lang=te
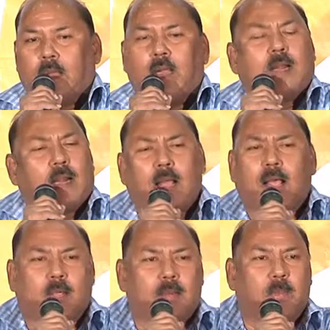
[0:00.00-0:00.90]
ఎక్కడ
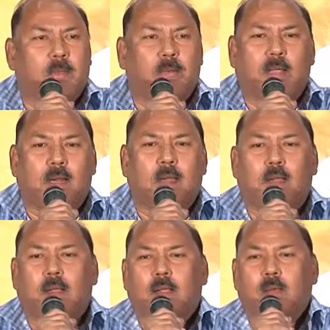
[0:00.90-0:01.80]
అసభ్యమైన
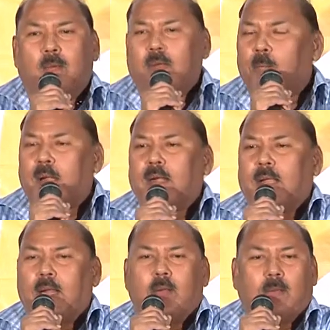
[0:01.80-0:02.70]
ఒక్క మాట
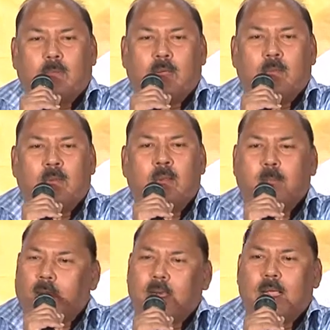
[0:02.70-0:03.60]
కానీ ఒక
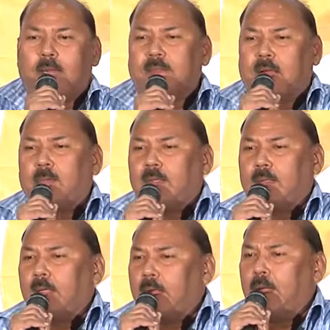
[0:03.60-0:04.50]
పాట కానీ
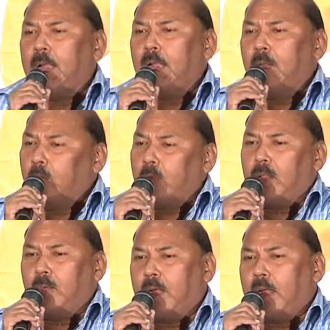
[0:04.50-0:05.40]
సన్నివేశం కానీ
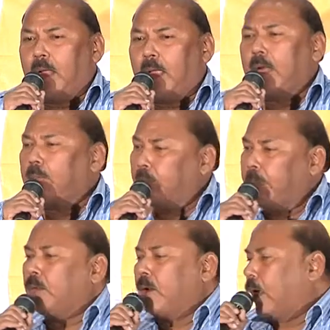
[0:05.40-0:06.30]
ఉండదు అని ఆయన
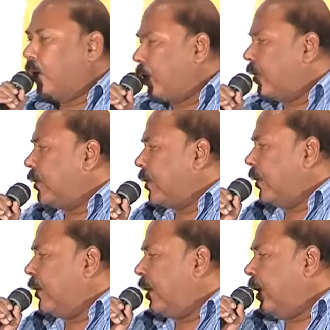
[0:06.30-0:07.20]
మీద ఉన్న గౌరవంతో
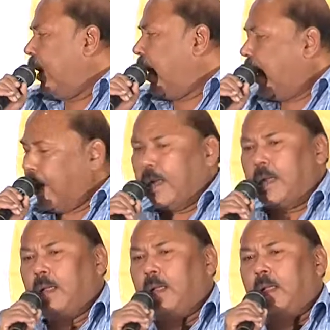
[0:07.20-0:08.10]
ఆయన
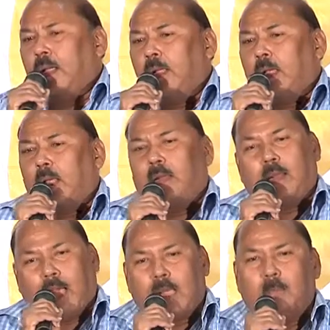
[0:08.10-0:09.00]
ఈ
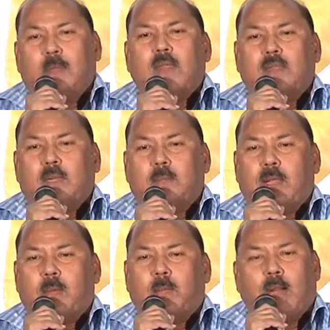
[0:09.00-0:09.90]
ఆగిపోయిన
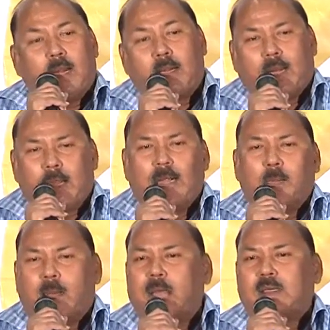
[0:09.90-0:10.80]
సినిమాను మళ్ళీ టైటిల్
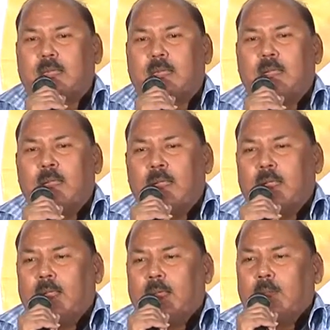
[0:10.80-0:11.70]
మార్చి
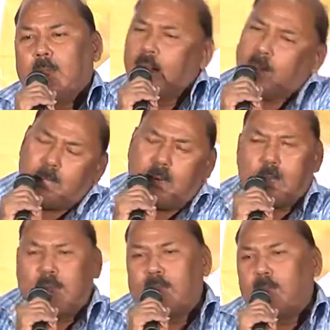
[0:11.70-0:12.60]
మళ్ళీ
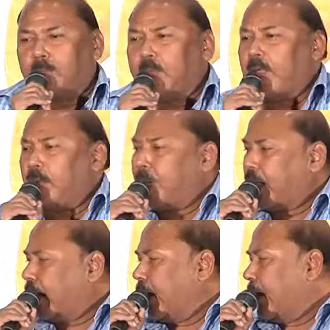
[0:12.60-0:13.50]
మళ్ళీ వంశీ గారు
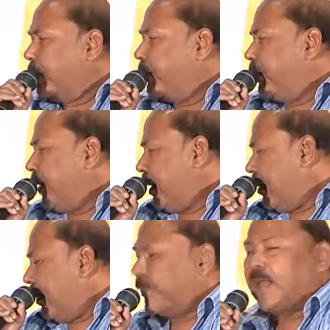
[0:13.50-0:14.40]
మార్కే
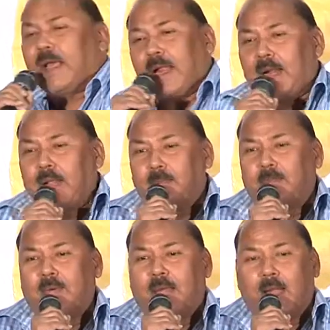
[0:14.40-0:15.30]
వంశీ గారు అన్నారు
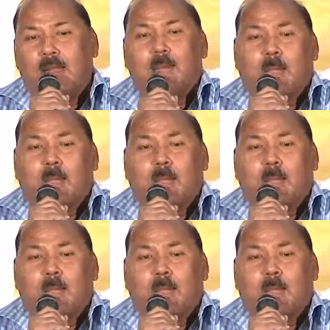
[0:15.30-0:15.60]
టైటిల్